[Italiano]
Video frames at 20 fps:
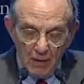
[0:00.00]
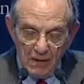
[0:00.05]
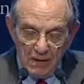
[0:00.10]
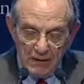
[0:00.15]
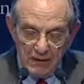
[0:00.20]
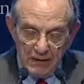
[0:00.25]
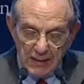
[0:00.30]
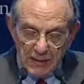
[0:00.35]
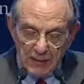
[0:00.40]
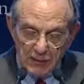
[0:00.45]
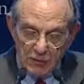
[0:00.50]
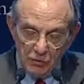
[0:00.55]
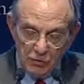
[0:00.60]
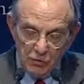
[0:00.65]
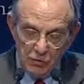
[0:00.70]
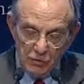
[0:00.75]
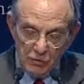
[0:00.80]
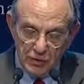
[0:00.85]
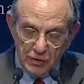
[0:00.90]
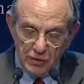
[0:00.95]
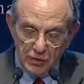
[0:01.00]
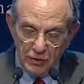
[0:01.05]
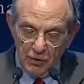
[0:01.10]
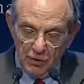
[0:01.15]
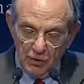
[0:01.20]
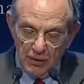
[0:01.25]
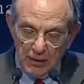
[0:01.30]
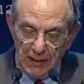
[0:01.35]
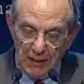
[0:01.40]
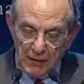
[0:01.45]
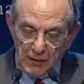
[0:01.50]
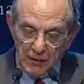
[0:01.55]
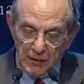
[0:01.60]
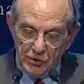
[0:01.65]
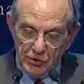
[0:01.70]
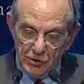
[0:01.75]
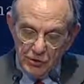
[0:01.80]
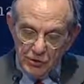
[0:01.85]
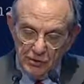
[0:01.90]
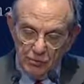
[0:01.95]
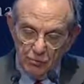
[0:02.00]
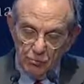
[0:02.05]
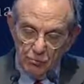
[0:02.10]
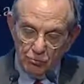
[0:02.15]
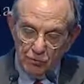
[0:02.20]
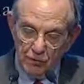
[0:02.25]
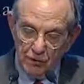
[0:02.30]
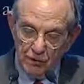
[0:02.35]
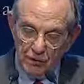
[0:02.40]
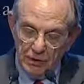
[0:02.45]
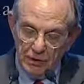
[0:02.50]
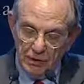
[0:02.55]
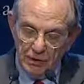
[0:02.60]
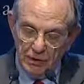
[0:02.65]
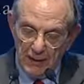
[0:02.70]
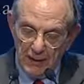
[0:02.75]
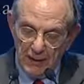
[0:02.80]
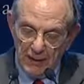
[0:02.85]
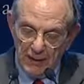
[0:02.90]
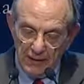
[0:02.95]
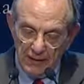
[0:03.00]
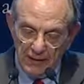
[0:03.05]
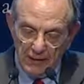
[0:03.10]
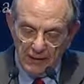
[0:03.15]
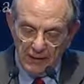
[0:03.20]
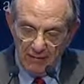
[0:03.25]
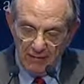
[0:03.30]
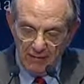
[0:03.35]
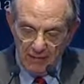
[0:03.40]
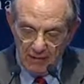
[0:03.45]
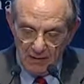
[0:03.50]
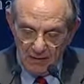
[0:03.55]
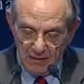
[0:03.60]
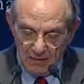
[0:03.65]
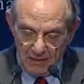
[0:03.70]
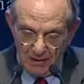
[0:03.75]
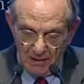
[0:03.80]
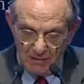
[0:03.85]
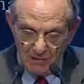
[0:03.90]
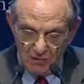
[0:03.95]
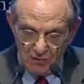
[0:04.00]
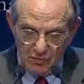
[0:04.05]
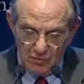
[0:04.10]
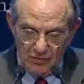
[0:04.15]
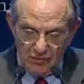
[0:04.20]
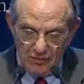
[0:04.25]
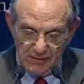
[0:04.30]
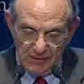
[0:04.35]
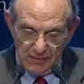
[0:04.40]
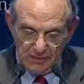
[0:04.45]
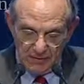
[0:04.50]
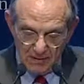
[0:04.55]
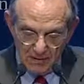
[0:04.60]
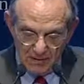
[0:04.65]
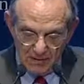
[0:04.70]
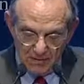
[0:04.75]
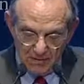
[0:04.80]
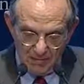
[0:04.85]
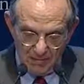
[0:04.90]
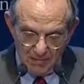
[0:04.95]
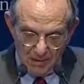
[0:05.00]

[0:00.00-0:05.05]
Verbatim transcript: creati a sostegno dei bilanci degli istituti italiani gravati da sofferenze